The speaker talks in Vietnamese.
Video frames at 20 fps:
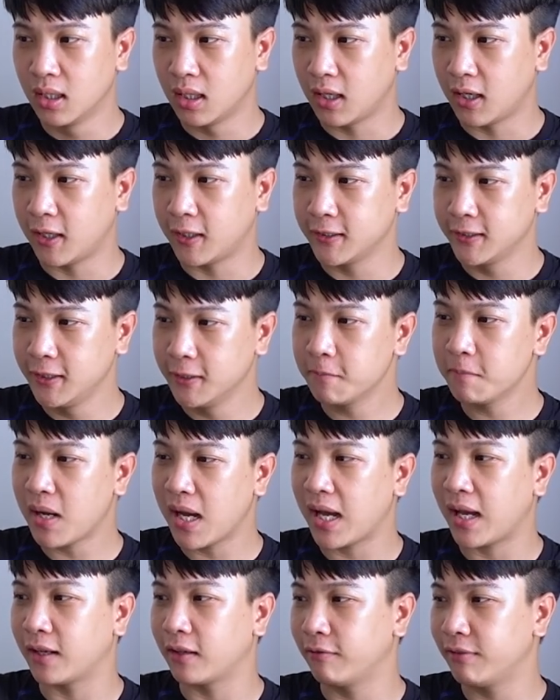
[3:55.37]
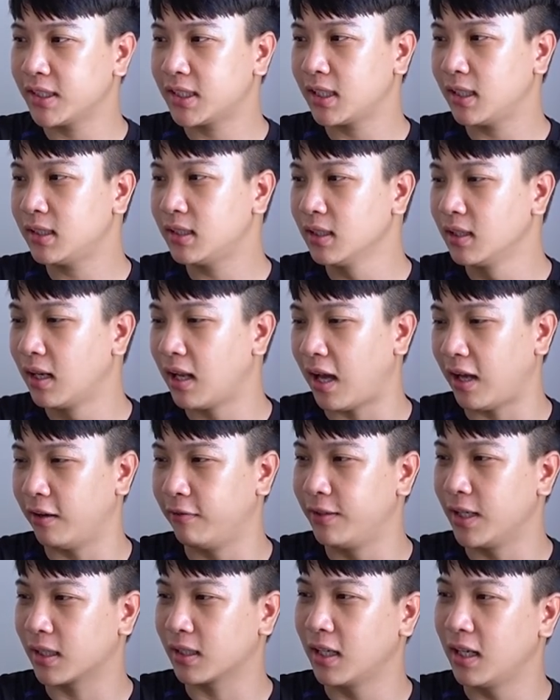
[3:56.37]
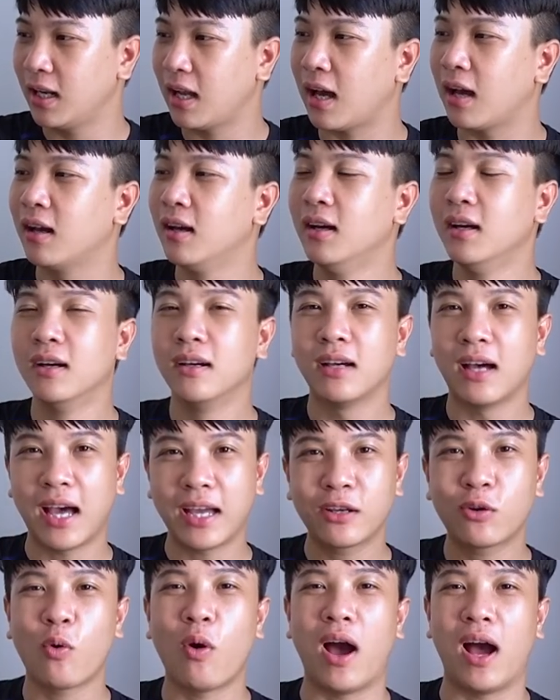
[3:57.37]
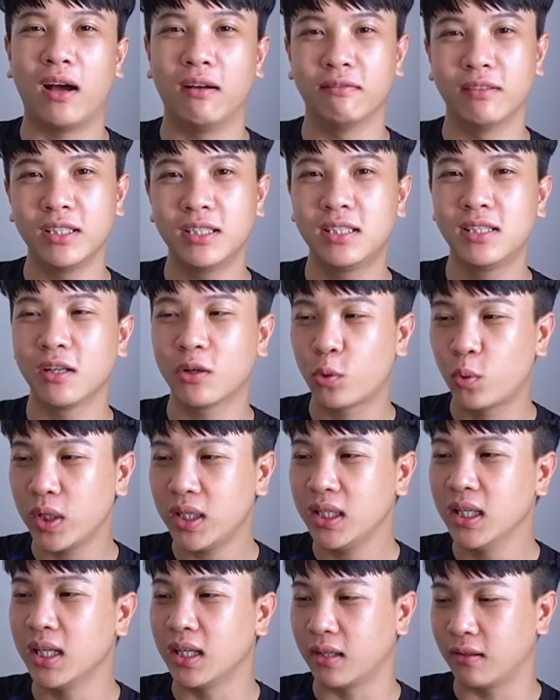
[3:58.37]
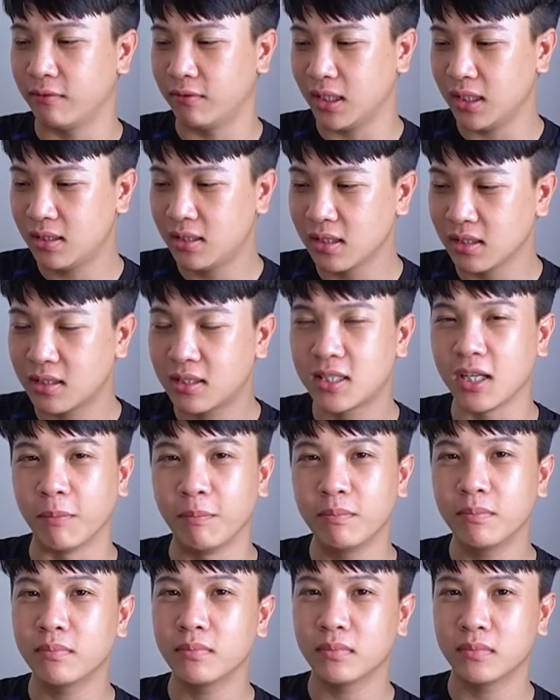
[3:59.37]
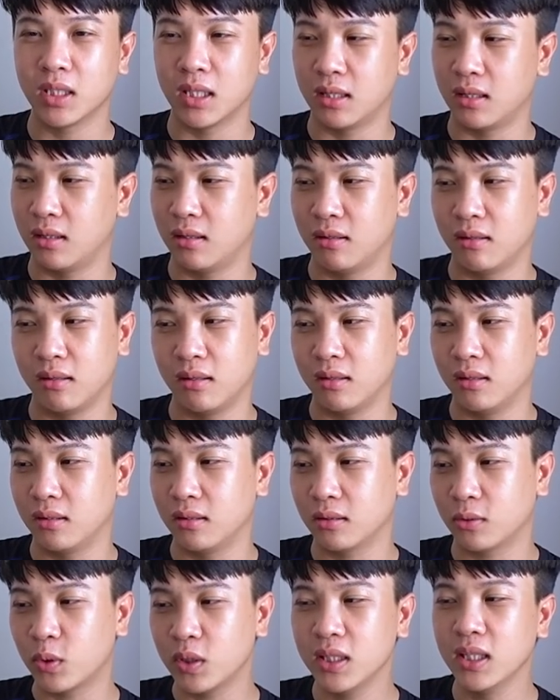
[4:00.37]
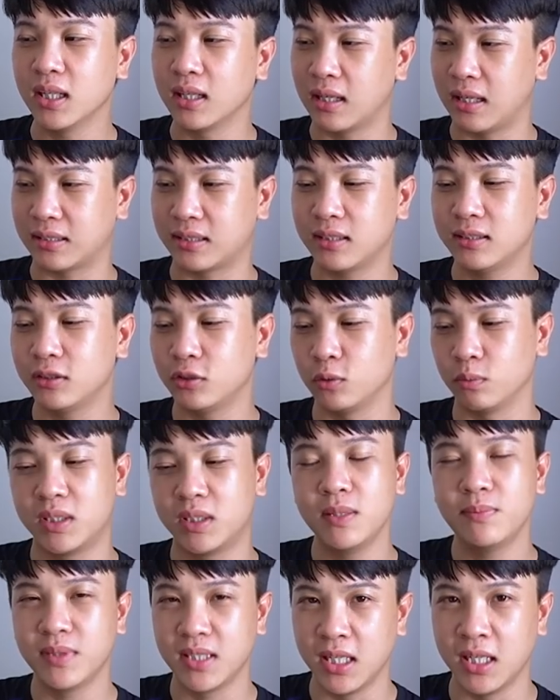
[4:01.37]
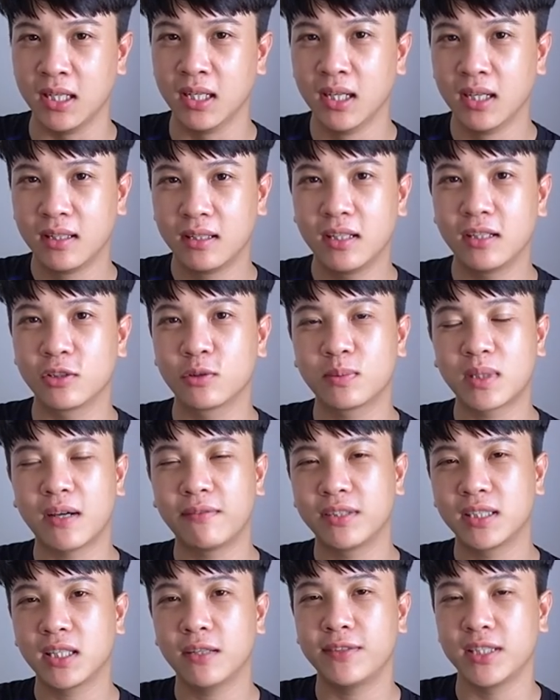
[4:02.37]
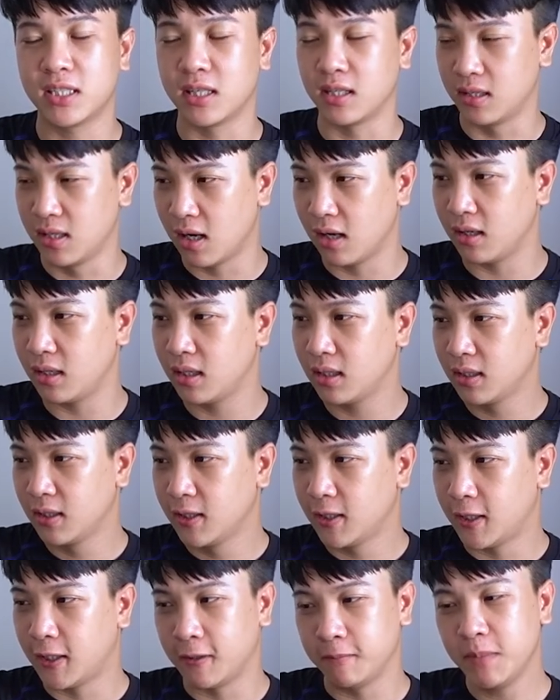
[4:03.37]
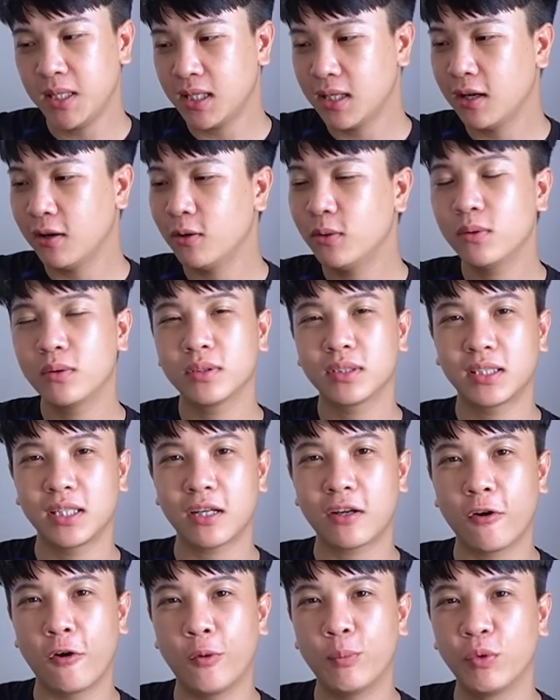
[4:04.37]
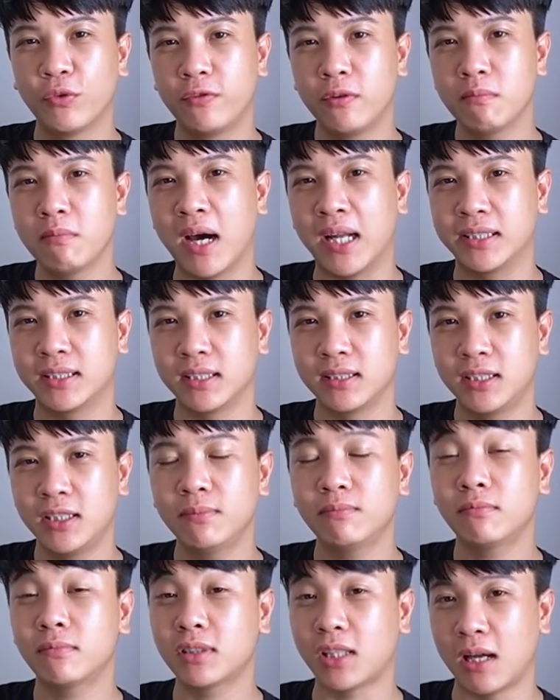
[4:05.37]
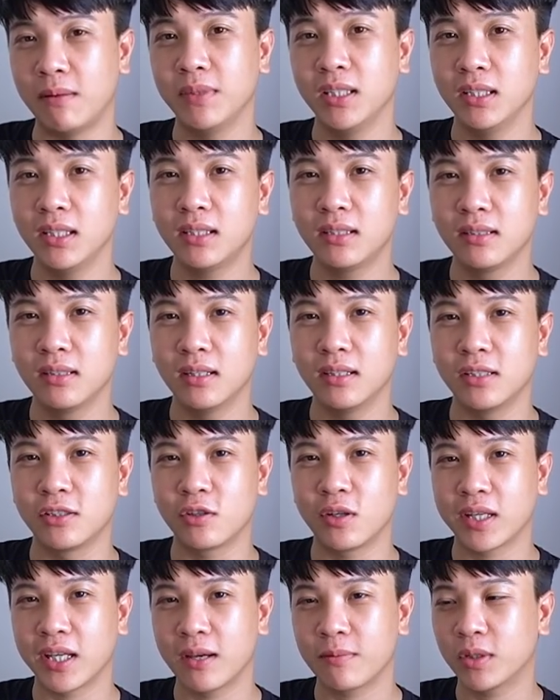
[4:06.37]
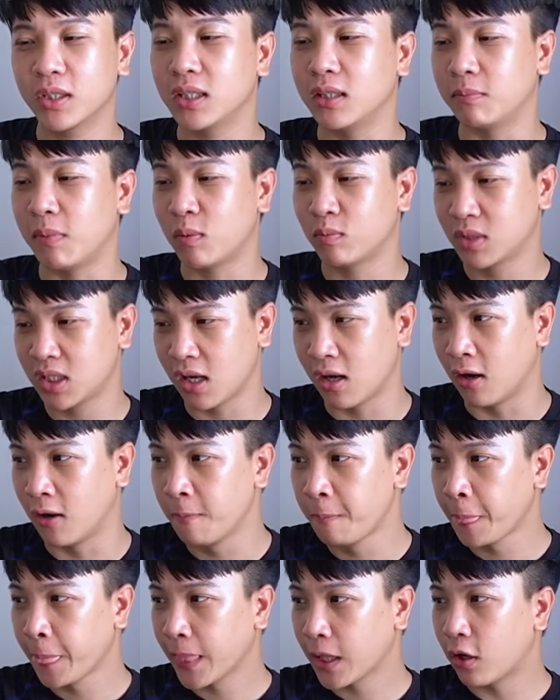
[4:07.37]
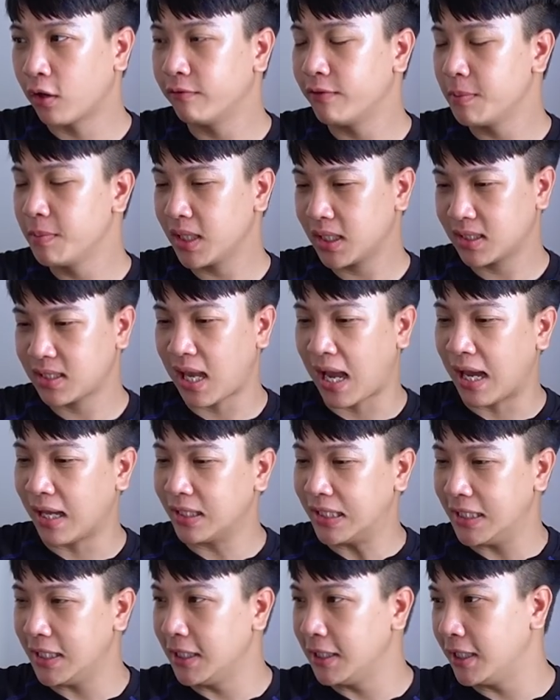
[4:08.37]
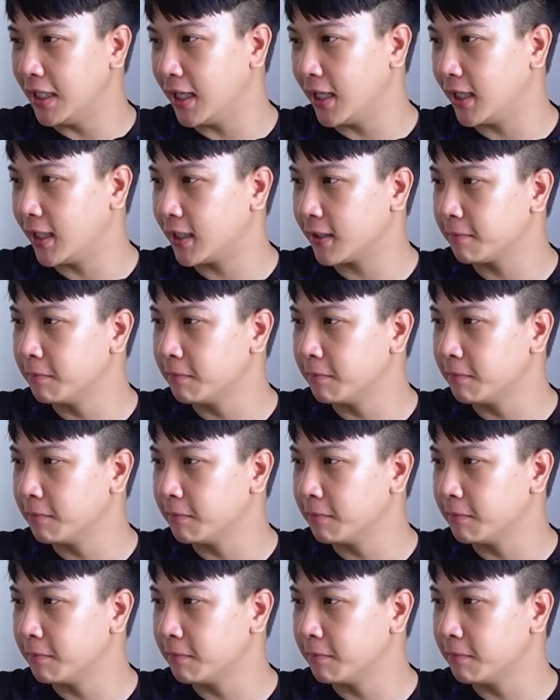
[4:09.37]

À, nhưng mà nó vẫn sẽ dừng lại ở việc đấy là anh Quảng vẫn chưa quyết định, vẫn chưa chấm uh, quyết định là sẽ sử chip gì nên là chúng ta vẫn sẽ phải chờ đợi à, biết đâu sẽ có một phiên bản chạy chip 8 x nữa để cho anh em có thể mong chờ còn về mức giá thì à,